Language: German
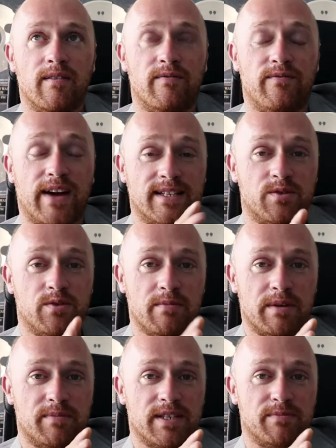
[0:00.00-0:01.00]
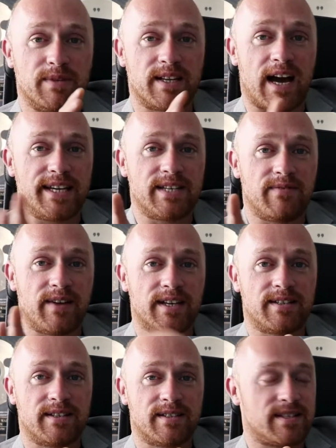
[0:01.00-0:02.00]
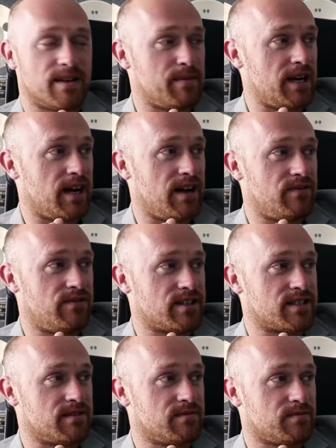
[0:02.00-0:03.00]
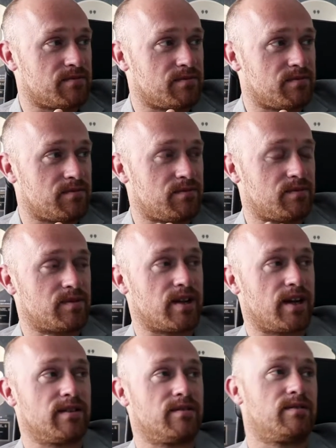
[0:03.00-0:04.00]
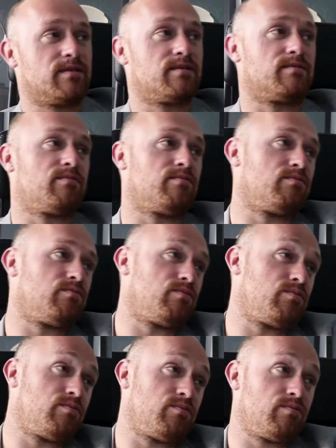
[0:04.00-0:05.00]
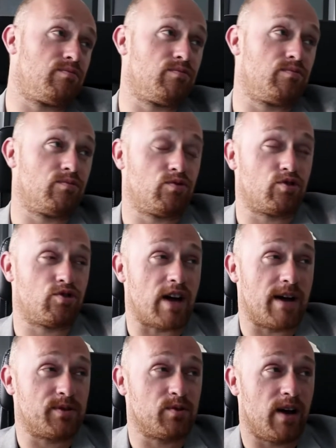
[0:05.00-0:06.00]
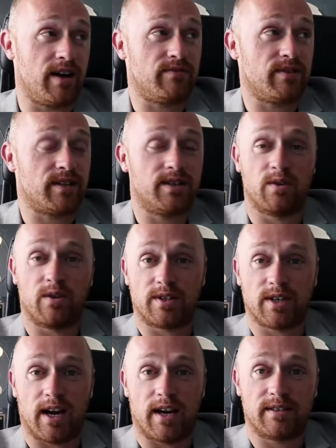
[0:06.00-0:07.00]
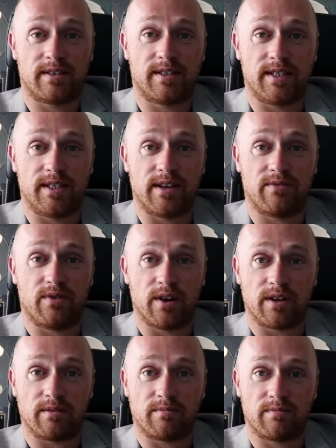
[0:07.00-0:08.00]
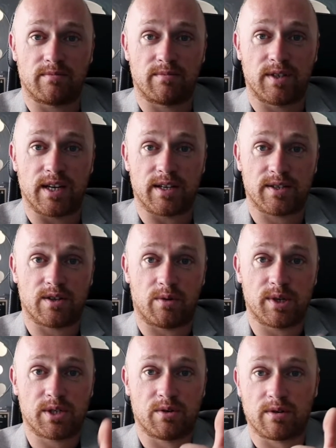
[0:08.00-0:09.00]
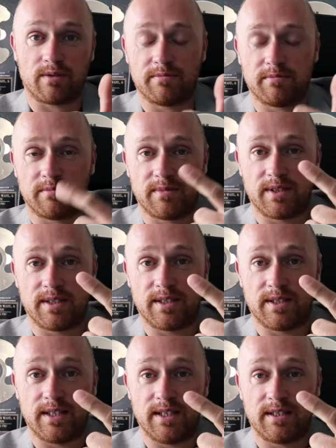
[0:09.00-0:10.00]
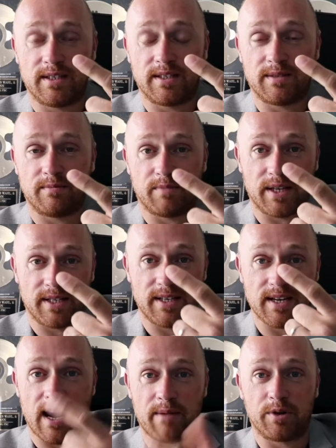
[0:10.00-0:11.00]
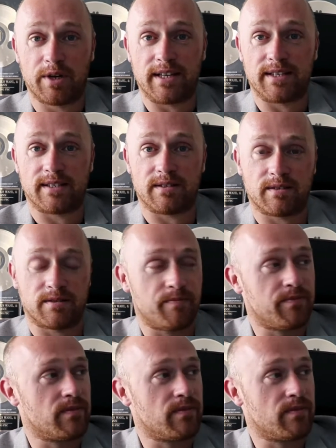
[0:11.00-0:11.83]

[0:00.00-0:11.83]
Falls du jemand bist mit Reichweite, ist es am aller einfachsten. Ja. Dann schreibst du einfach die Leute an, die dir folgen, die deine Stories gucken, die bei dir Abonnent sind.